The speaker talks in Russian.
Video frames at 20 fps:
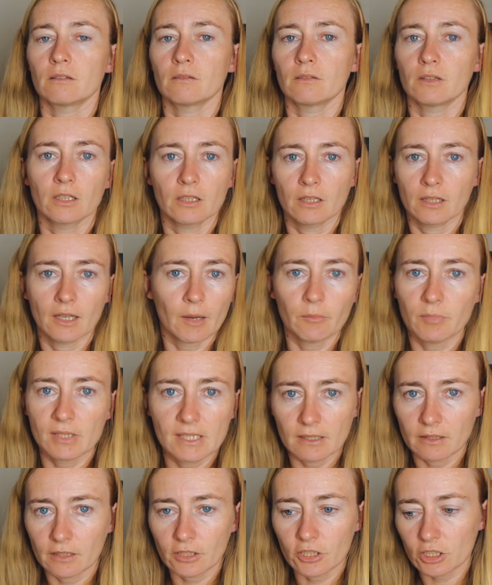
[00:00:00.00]
на
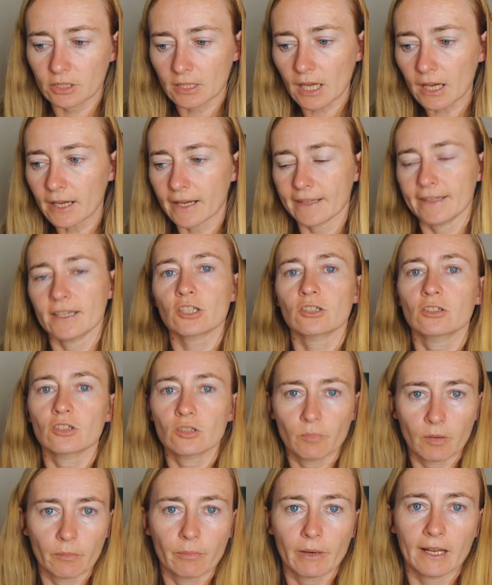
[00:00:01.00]
накопительных счетах, конечно
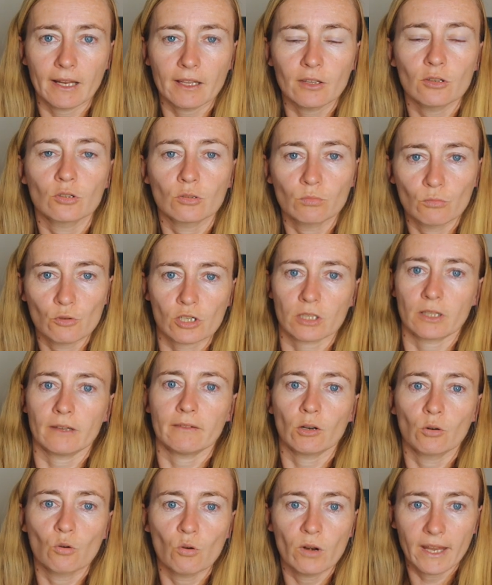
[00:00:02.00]
же, по определению этому
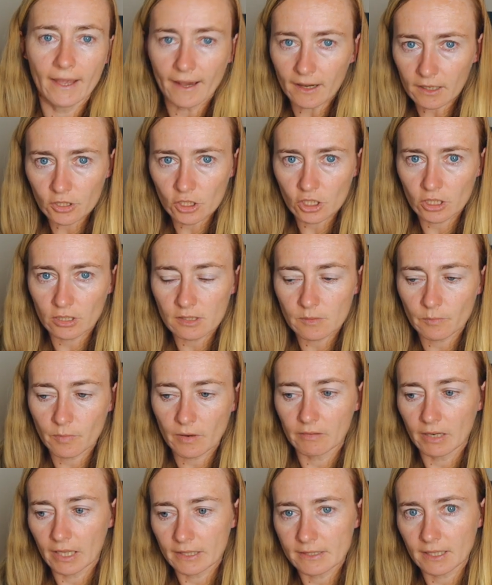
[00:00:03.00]
человеку легче
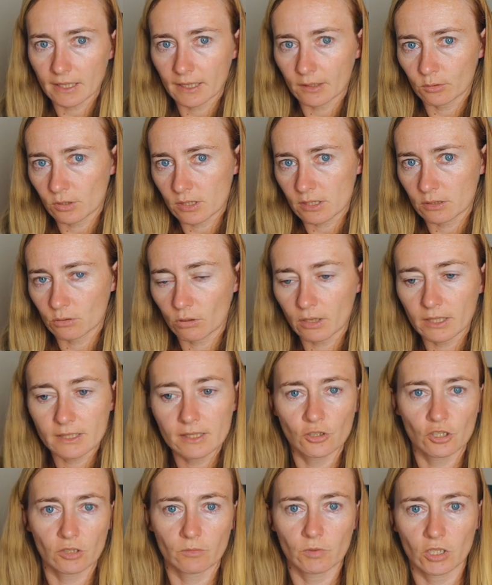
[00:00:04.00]
справляться с какой-то
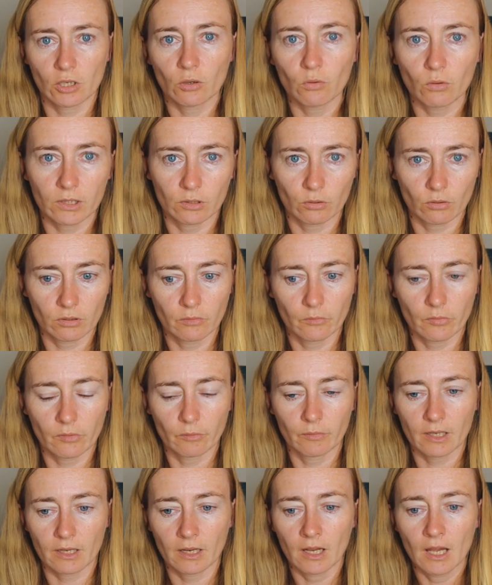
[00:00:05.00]
ситуацией, чем человеку, который,
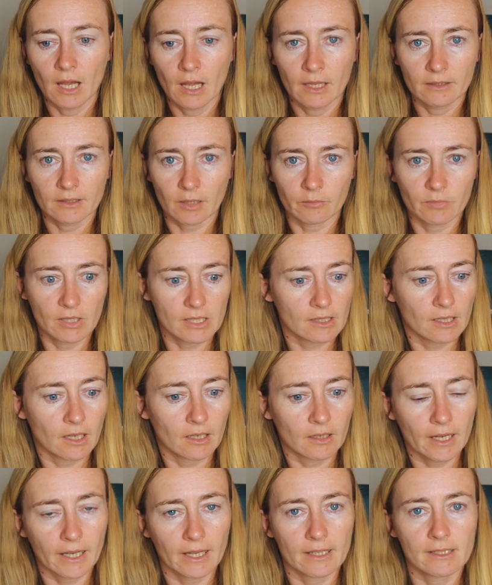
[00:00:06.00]
например, там, не
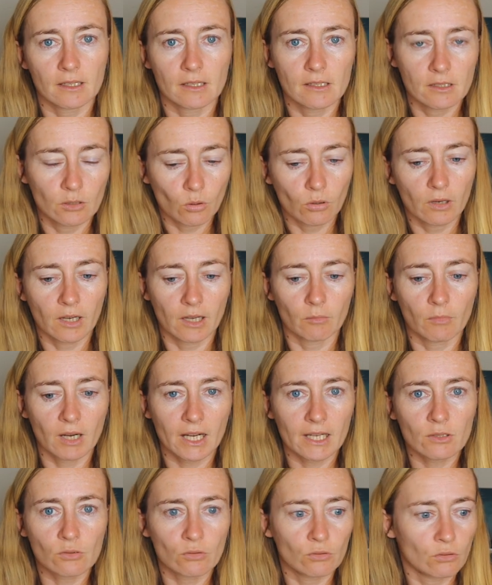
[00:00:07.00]
знаю, какая-нибудь одинокая
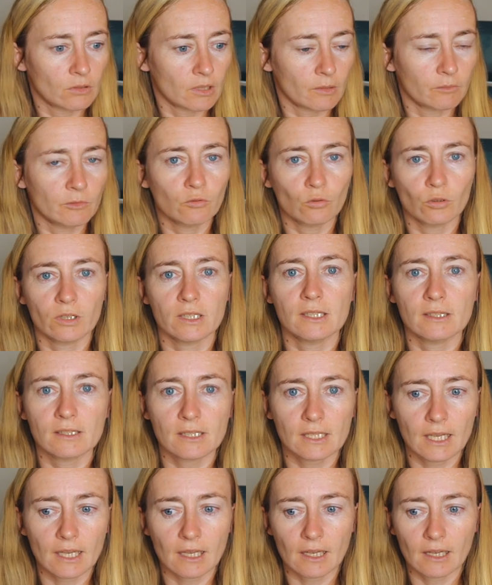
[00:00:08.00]
мать, у нее там двое
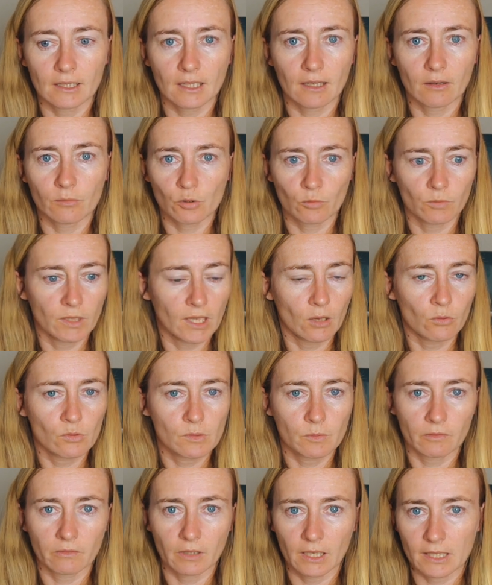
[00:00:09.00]
детей, и она, в общем, еле
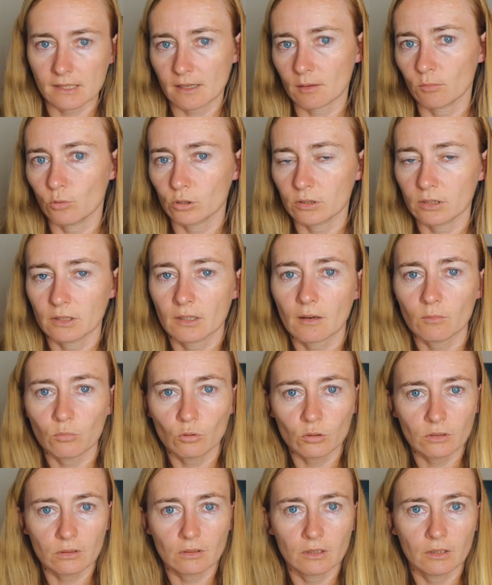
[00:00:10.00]
успевает с работы на
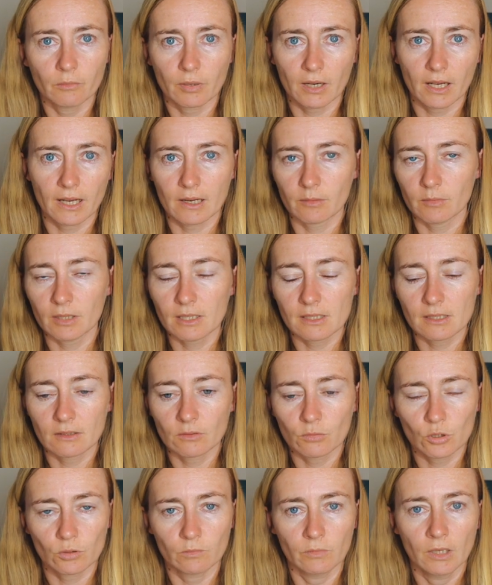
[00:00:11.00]
работу и прокормить, и, в
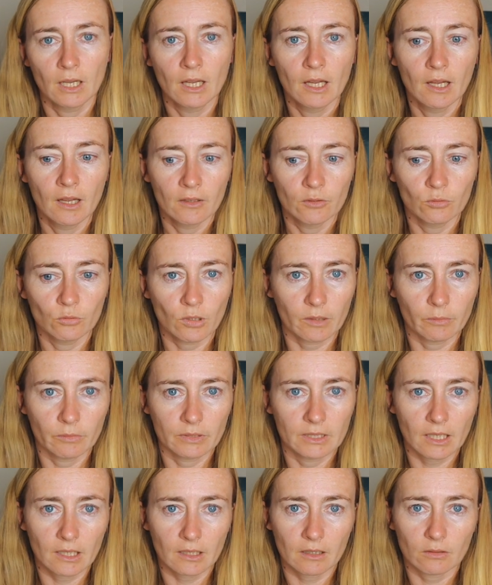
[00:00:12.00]
общем, ну, как бы,
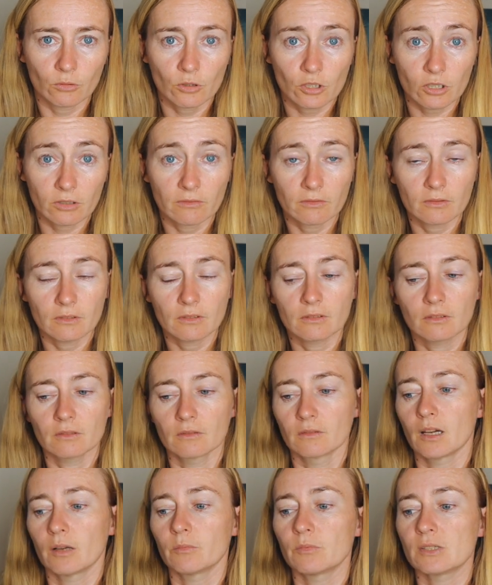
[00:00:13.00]
да,
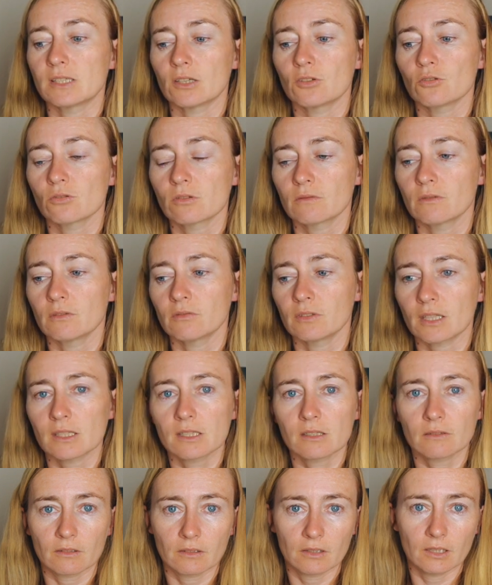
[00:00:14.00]
очень, как бы, себя чувствует
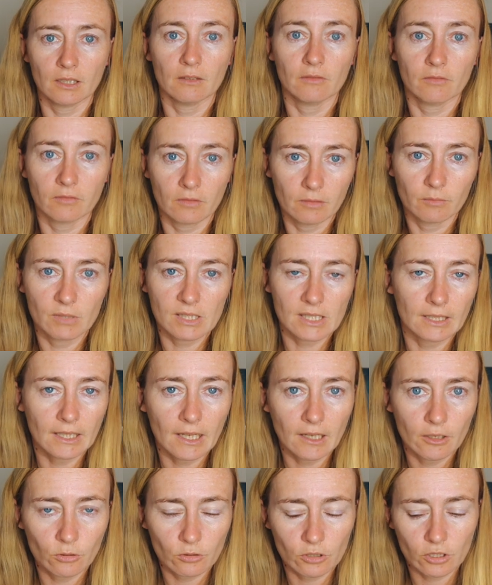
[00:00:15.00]
финансово и
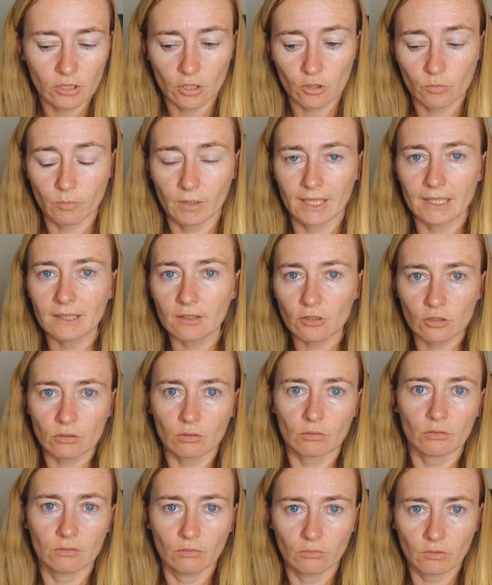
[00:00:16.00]
эмоционально не очень хорошо. Понятно,
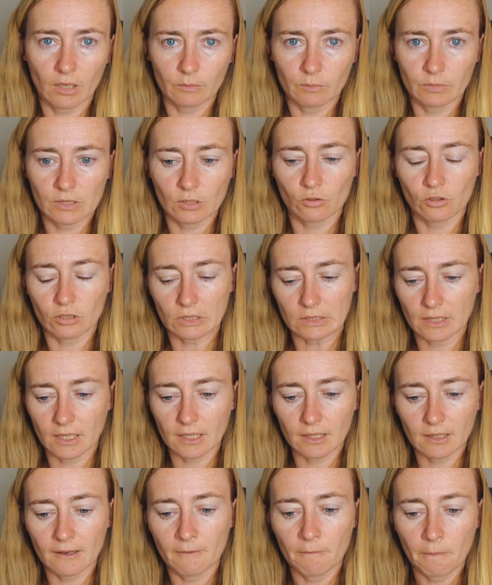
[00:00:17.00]
что, ну, как бы, с точки
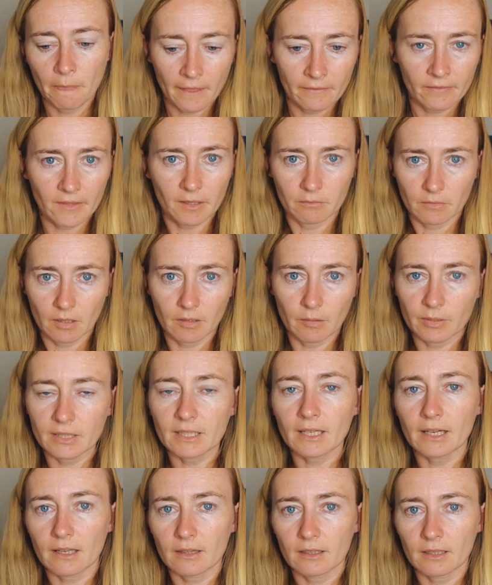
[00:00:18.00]
зрения, там,
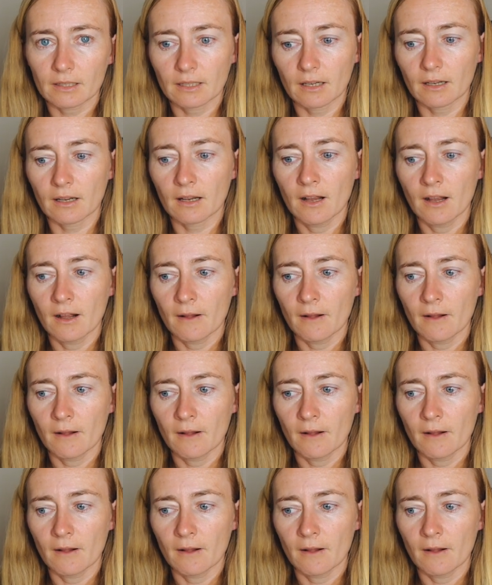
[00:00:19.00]
элементарных, да,